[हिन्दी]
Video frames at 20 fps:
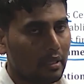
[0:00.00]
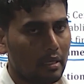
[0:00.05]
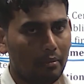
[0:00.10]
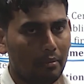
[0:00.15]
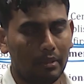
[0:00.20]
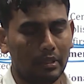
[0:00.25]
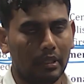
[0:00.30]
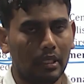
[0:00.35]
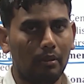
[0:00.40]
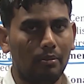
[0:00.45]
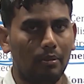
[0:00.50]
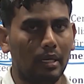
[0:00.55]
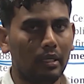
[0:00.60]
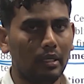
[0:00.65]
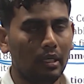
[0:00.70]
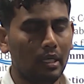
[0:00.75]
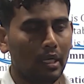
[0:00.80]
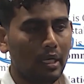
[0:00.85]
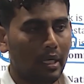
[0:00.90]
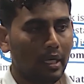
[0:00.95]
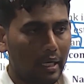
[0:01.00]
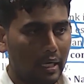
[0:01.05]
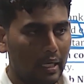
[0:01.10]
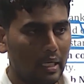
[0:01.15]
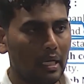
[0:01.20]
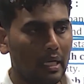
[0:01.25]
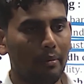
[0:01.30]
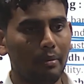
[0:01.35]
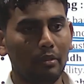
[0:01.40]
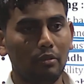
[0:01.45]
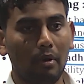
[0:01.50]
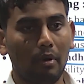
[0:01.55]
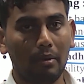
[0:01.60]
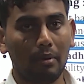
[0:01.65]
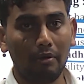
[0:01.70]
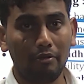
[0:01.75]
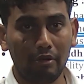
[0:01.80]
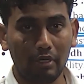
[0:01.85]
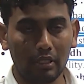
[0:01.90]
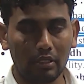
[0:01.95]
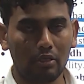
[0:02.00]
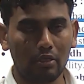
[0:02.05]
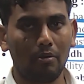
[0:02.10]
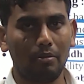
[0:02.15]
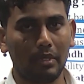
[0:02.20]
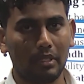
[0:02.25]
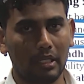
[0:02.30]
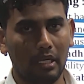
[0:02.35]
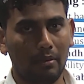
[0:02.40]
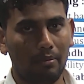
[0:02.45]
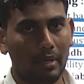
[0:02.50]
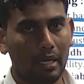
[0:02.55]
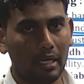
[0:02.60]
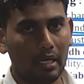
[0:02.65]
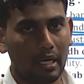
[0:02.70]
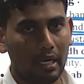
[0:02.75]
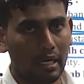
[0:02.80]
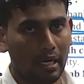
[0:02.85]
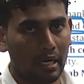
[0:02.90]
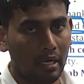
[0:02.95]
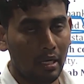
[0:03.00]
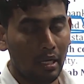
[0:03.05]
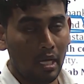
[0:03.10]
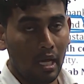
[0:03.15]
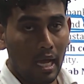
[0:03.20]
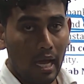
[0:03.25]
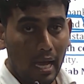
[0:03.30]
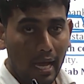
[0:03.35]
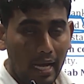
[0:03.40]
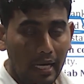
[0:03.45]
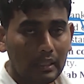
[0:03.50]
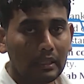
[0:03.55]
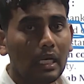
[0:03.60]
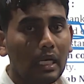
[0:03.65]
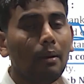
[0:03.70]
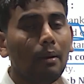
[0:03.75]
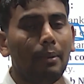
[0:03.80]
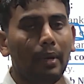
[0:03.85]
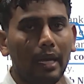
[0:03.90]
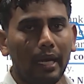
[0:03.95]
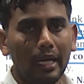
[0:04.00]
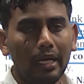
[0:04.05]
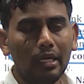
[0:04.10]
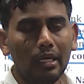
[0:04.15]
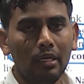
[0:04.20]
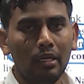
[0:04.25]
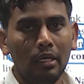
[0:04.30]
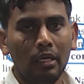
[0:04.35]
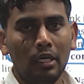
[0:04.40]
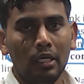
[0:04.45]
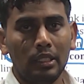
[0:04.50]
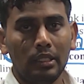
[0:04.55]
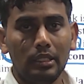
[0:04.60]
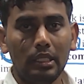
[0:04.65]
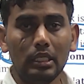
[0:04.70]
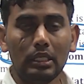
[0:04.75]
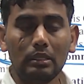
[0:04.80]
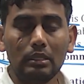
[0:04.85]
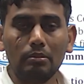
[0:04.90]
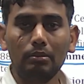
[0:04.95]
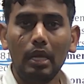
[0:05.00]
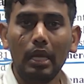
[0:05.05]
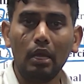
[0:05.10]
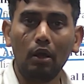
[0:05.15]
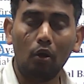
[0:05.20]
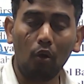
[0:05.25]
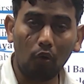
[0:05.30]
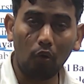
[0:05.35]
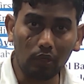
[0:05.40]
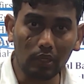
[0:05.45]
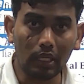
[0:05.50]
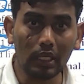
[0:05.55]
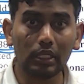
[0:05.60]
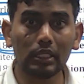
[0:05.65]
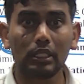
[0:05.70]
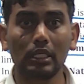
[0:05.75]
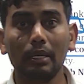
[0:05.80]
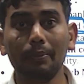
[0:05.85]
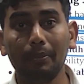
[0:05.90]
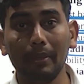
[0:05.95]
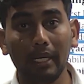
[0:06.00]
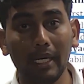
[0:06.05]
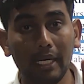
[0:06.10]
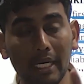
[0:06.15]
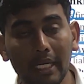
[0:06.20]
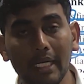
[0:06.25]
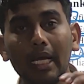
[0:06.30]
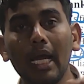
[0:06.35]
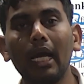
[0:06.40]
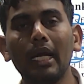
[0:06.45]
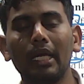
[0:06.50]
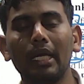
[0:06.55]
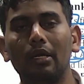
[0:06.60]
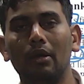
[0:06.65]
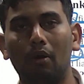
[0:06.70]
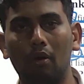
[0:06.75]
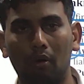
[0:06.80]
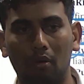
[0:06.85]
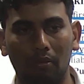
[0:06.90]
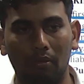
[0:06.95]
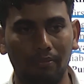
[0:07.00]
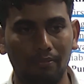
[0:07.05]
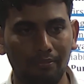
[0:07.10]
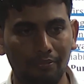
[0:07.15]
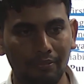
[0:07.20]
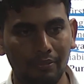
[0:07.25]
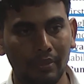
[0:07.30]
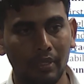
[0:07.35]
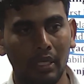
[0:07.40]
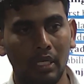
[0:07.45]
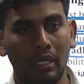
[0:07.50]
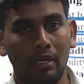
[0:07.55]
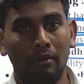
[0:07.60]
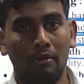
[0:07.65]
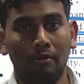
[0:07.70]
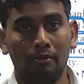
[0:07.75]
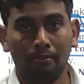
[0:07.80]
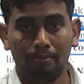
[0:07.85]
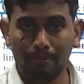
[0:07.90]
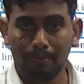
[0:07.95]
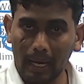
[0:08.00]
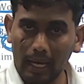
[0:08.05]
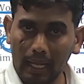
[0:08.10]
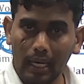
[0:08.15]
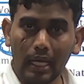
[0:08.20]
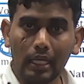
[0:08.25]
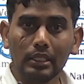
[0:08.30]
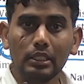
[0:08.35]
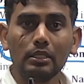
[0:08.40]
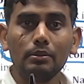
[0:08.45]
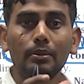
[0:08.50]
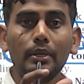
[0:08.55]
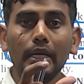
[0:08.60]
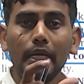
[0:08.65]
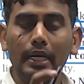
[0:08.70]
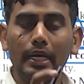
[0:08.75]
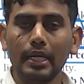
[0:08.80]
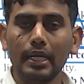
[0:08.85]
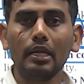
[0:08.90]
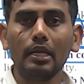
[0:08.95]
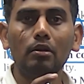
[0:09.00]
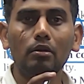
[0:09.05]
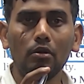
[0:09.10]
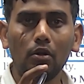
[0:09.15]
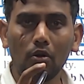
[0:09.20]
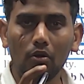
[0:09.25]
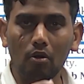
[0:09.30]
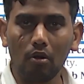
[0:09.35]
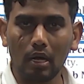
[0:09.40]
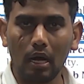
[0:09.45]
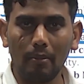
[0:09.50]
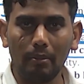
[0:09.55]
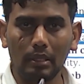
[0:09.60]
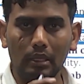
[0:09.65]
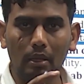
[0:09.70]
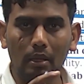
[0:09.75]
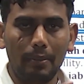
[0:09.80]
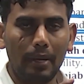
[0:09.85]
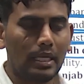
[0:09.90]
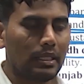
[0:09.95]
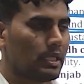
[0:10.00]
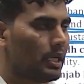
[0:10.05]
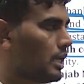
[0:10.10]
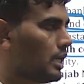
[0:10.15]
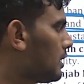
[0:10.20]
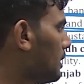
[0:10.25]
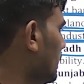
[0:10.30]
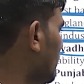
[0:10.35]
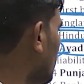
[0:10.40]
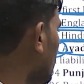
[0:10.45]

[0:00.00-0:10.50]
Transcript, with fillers: कमर्शियल बैंक इंडिया में जो आपका फर्स्ट कमर्शियल बैंक आया ऐसा बैंक जिसमें ओनरशिप इंडिया की हो पहला जिसमें इंडियन लोगों का मतलब पैसा लगा